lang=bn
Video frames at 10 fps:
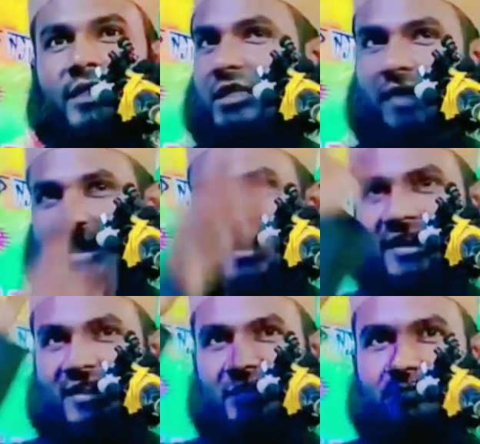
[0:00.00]
এসব
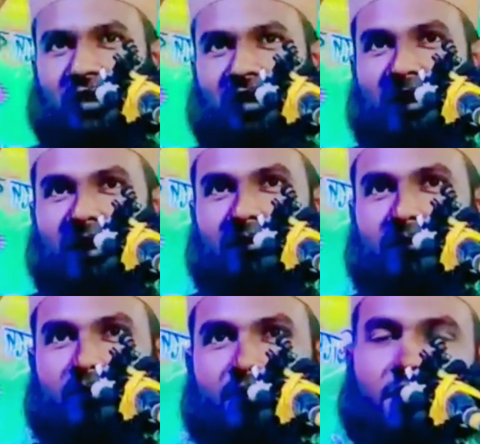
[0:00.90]
আগেকার টিপস ছিল না
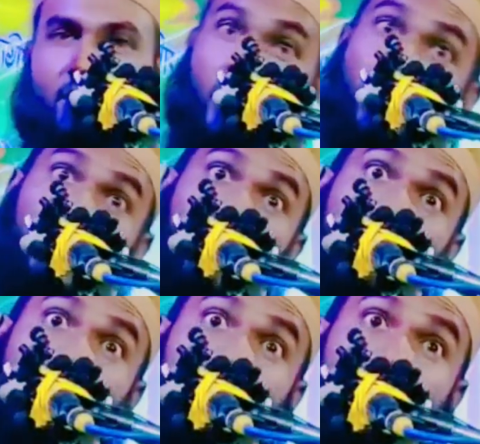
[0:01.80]

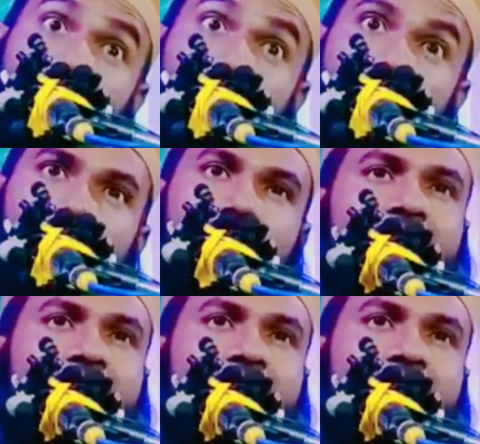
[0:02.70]
খুব টিপস ছিল